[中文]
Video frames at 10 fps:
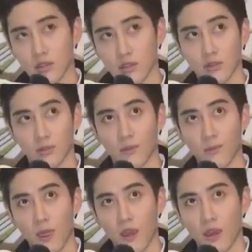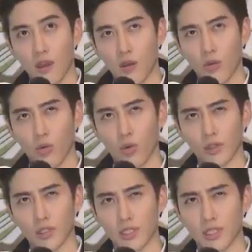什么？我
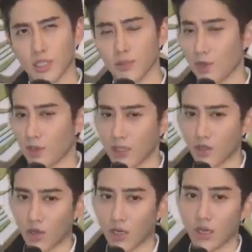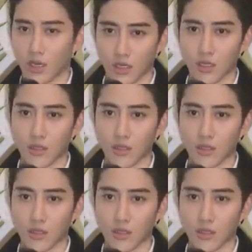的奇妙男友二，